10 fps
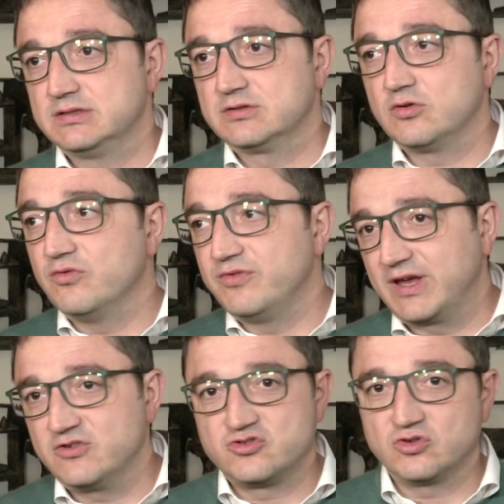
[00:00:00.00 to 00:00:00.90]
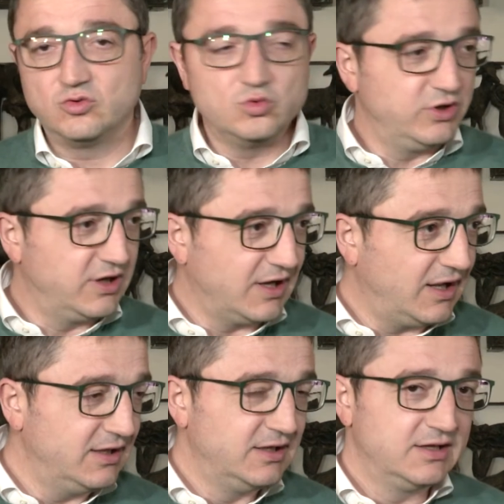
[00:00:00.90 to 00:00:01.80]
convention
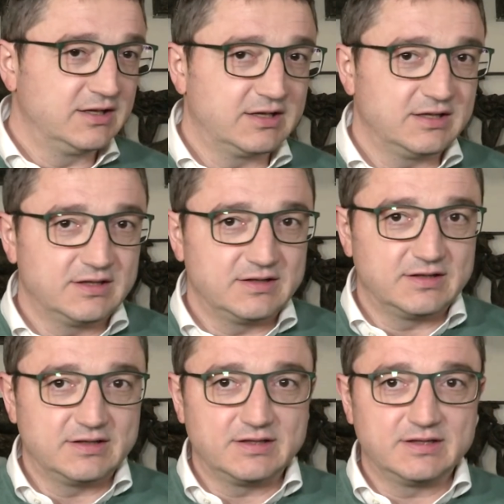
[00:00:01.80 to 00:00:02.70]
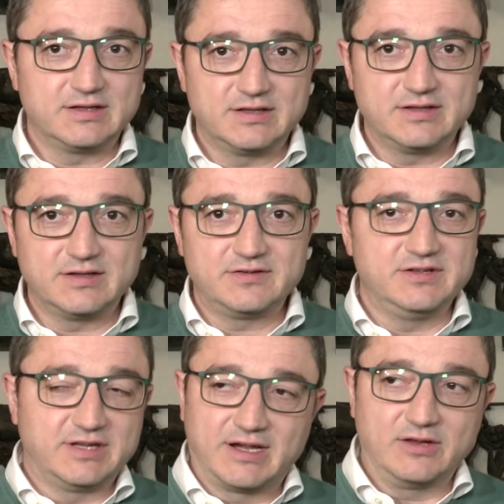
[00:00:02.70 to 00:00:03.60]
unica che
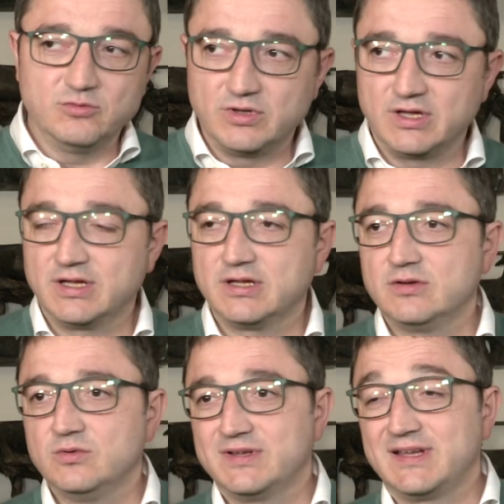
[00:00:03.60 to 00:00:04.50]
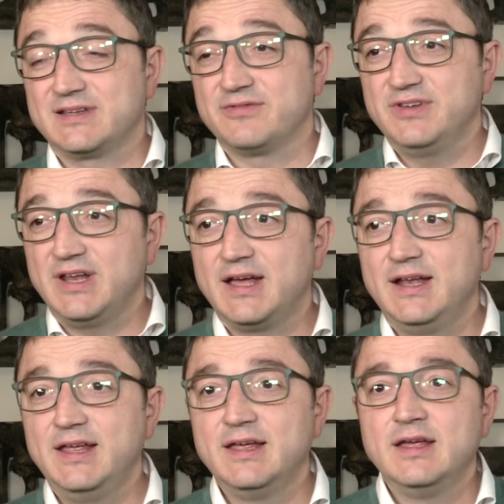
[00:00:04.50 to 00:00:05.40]
si terrà in una, in una data
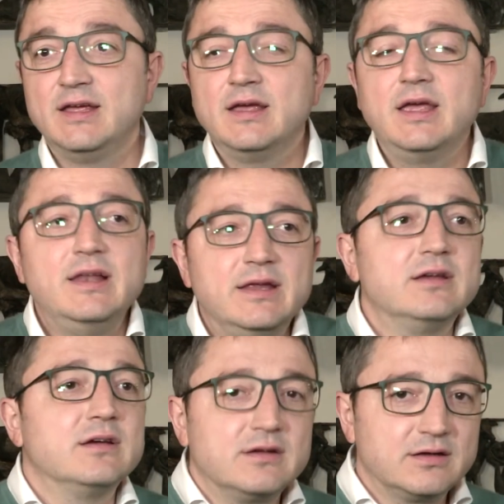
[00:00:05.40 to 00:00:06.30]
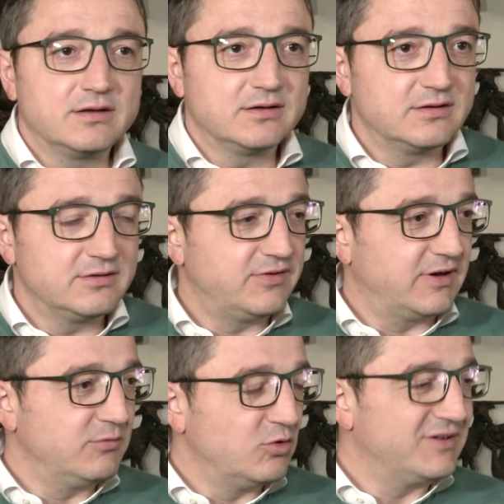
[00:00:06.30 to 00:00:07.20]
finale e lì eh,
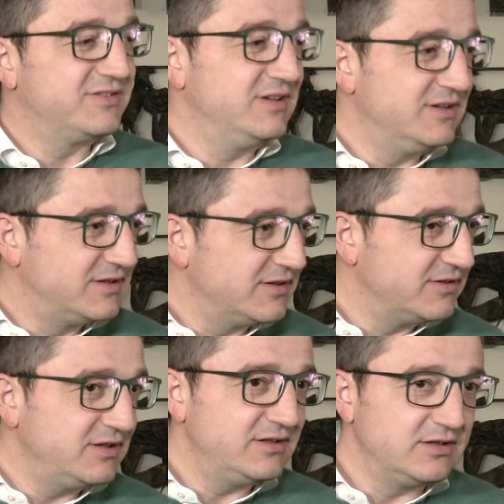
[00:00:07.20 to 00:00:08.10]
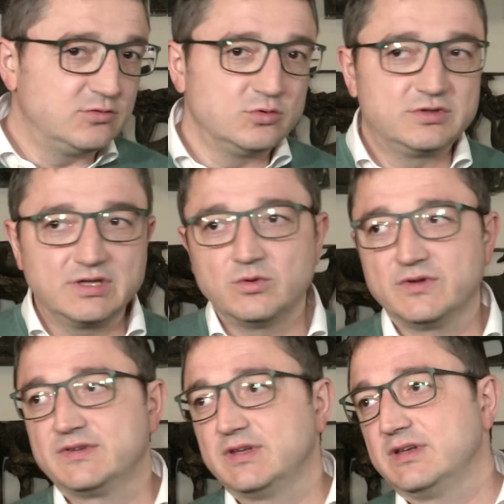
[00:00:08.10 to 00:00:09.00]
faremo la sintesi di tutte
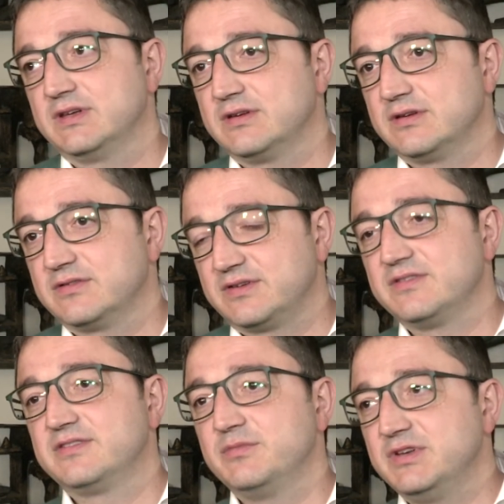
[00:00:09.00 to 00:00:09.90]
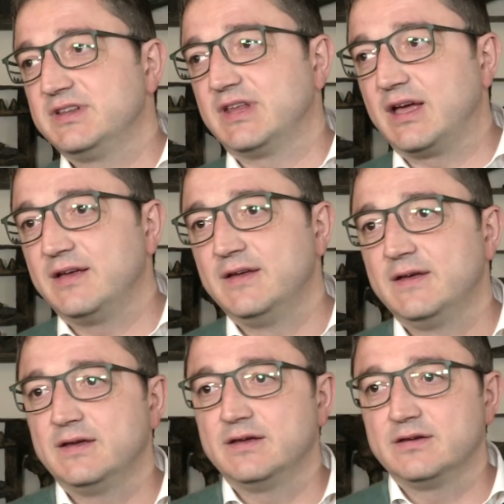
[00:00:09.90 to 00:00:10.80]
queste eh, sensibilità
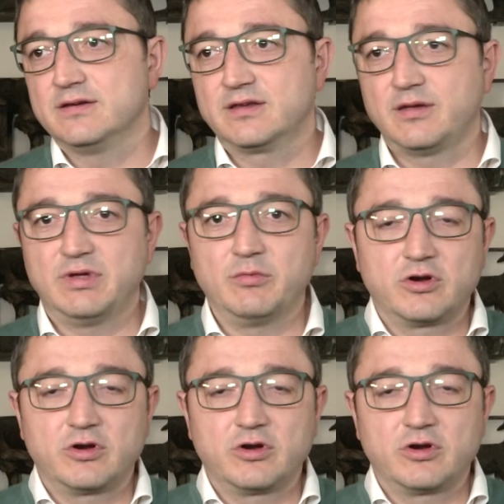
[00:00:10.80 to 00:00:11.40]
eh, che abbiamo